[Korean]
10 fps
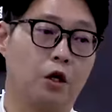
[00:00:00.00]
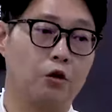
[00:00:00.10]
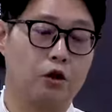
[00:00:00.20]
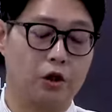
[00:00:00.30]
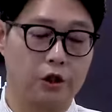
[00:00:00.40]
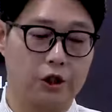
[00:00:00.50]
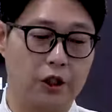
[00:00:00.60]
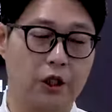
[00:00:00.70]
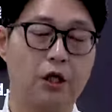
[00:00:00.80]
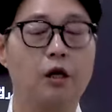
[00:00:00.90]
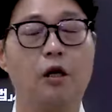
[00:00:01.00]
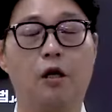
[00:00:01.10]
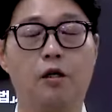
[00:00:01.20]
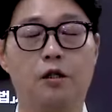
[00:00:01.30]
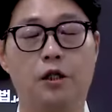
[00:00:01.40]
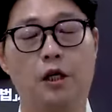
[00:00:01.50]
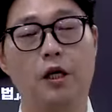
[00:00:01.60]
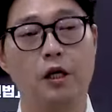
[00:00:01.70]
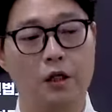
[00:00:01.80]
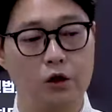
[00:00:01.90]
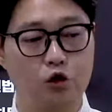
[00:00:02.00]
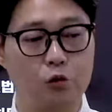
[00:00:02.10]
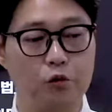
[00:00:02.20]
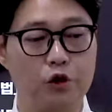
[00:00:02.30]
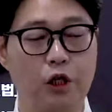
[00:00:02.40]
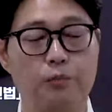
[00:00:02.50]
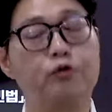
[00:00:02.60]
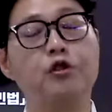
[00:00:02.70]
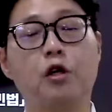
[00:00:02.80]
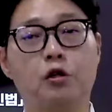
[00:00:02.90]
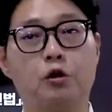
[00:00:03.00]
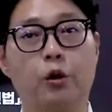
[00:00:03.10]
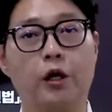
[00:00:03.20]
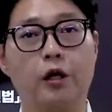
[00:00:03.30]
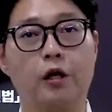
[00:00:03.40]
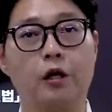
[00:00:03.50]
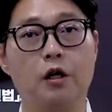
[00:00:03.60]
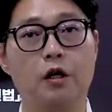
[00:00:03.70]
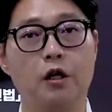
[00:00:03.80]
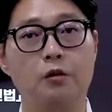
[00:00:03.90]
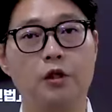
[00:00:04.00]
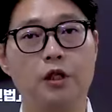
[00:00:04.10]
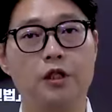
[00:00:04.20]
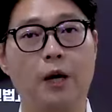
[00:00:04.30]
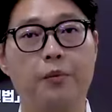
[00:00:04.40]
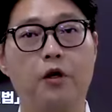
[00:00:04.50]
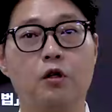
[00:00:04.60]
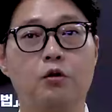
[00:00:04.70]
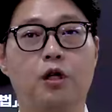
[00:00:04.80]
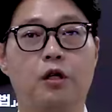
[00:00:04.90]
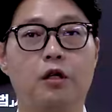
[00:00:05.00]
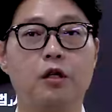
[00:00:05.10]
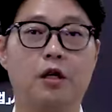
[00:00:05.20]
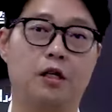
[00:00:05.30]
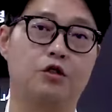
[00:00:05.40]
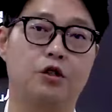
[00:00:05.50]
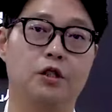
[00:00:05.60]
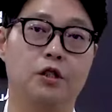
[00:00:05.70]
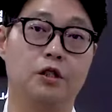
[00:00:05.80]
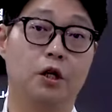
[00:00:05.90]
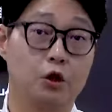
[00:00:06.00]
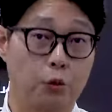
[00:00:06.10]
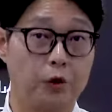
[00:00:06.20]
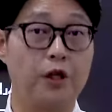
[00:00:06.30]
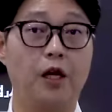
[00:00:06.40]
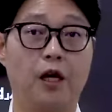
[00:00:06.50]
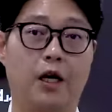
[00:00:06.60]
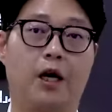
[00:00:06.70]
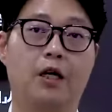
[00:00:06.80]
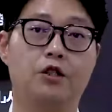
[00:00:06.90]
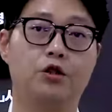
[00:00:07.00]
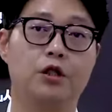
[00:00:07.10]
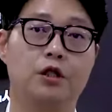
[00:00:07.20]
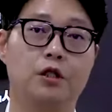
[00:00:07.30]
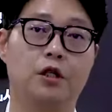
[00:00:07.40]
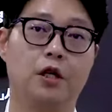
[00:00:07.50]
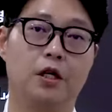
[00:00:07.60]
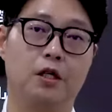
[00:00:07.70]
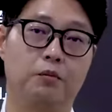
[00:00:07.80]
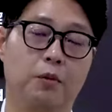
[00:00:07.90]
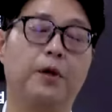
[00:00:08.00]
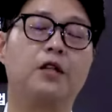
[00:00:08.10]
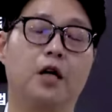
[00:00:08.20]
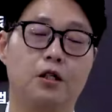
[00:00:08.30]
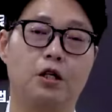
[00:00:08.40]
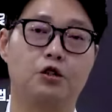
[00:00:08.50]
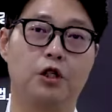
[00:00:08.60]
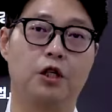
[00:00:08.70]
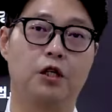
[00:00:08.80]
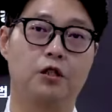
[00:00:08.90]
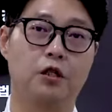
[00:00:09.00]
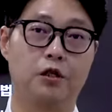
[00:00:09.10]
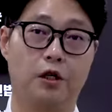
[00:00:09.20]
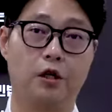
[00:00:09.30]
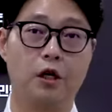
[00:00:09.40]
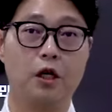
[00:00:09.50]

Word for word: 결국 그것이 어 이제 기출 문제의 분석을 통해서 여러분이 이제 합격을 위해서 갈 수 있는 좀 편안하게 갈 수 있는 이런 밑바탕이 될 수 있겠죠. 그래서